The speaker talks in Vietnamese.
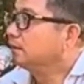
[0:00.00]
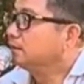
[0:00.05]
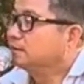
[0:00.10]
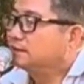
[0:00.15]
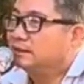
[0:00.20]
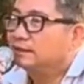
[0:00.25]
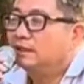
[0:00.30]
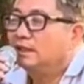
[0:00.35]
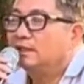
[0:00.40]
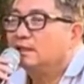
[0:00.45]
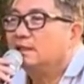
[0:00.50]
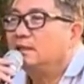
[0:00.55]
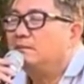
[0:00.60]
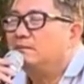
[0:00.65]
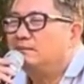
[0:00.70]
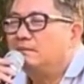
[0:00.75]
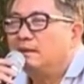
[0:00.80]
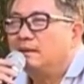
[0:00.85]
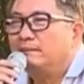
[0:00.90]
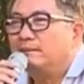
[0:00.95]
chứ đừng có
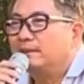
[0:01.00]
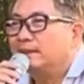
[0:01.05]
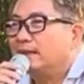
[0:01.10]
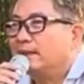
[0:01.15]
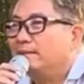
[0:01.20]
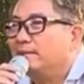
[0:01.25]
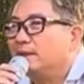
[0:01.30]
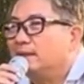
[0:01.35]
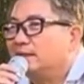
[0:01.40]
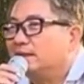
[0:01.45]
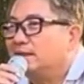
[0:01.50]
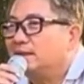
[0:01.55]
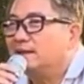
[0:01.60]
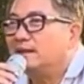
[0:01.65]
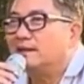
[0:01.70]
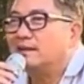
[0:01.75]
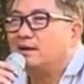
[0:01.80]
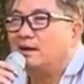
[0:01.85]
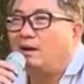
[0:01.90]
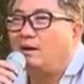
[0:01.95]
mà mình thấy mình đừng có
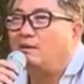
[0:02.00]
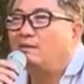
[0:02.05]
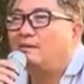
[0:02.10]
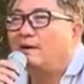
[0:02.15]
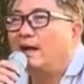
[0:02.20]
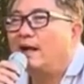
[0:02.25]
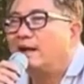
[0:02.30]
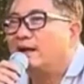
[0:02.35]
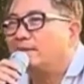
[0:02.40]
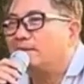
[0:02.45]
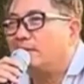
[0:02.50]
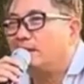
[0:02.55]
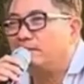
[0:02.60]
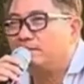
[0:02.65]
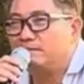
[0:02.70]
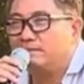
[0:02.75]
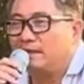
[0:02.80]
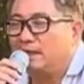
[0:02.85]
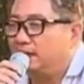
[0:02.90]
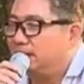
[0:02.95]
nó khổ quá cái
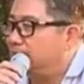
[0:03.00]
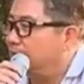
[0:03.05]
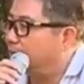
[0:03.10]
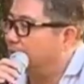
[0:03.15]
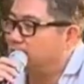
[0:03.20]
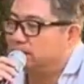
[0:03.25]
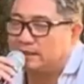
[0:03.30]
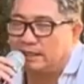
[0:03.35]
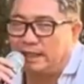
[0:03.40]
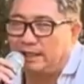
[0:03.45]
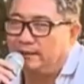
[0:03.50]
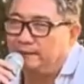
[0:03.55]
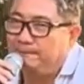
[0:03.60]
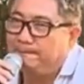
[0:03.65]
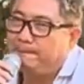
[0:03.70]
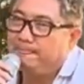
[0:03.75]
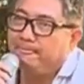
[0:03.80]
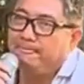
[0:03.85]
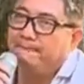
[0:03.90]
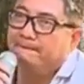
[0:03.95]
mong nở luôn chảnh
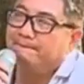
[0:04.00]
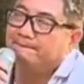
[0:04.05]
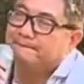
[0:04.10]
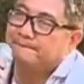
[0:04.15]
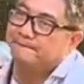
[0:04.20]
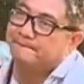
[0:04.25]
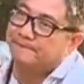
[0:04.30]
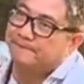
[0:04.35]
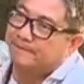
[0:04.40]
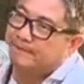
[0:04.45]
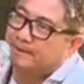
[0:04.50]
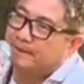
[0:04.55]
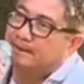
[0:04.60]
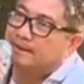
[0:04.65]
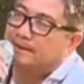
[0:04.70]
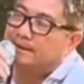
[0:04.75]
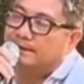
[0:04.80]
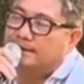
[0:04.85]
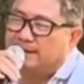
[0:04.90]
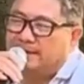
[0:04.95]

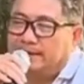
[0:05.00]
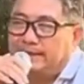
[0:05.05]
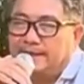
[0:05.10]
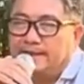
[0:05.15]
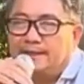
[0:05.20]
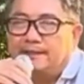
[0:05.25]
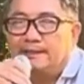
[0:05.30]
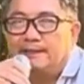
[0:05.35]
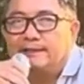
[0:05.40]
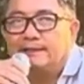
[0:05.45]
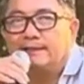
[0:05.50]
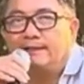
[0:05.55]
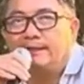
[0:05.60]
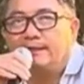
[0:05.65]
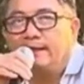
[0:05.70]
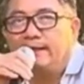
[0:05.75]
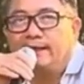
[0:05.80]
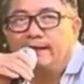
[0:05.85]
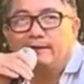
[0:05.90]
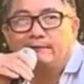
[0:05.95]
thì những
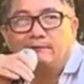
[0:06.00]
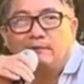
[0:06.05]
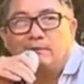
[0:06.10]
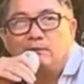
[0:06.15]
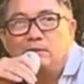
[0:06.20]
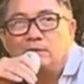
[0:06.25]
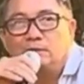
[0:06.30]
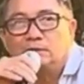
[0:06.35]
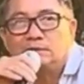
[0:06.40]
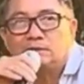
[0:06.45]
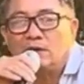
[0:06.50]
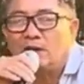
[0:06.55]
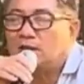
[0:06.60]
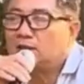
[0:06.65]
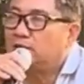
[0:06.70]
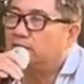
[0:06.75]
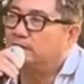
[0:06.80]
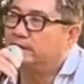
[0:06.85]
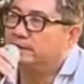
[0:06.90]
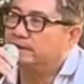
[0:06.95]
cái hàng mà muốn
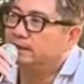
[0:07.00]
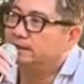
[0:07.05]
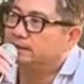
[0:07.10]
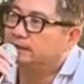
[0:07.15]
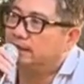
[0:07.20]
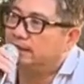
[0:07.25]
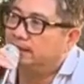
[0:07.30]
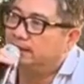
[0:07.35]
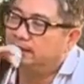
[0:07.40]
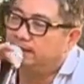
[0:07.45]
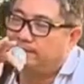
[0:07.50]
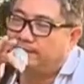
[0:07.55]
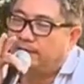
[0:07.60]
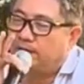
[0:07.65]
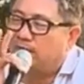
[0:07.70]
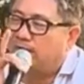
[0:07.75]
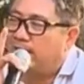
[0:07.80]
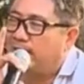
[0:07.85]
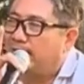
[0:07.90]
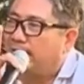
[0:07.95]
thoát luôn rồi sinh tử là phải
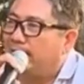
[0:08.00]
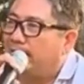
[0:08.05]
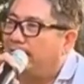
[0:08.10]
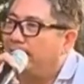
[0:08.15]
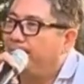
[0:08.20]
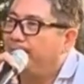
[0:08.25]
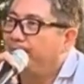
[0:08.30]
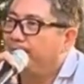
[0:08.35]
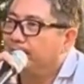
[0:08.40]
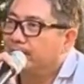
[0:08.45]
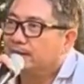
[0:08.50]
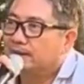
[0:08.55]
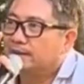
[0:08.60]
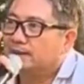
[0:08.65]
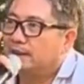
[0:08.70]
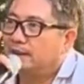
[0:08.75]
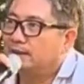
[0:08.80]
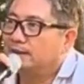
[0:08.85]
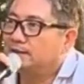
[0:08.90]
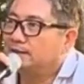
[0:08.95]
qua
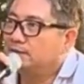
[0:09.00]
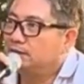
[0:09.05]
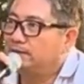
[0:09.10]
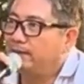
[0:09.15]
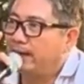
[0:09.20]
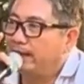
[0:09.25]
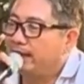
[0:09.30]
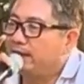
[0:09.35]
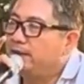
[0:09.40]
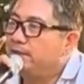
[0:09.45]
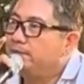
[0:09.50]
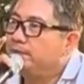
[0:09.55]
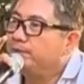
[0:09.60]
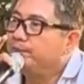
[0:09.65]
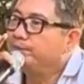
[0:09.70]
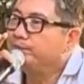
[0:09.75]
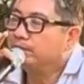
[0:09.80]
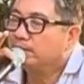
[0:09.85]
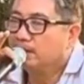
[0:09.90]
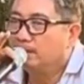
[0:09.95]
tầng số 7
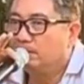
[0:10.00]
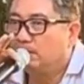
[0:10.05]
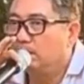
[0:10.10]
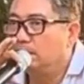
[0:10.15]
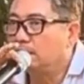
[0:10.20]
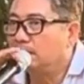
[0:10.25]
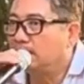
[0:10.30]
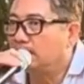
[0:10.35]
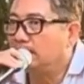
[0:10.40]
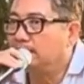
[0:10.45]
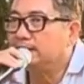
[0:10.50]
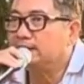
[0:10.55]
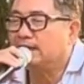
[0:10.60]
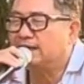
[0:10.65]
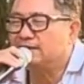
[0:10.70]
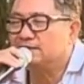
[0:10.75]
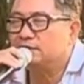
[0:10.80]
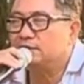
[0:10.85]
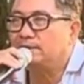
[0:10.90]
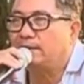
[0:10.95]
muốn khỏi
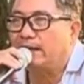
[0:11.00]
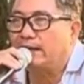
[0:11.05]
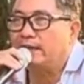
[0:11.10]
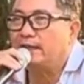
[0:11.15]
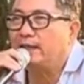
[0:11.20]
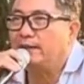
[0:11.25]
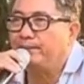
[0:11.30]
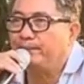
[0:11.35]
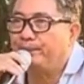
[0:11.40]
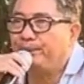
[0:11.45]
tầng số 7 á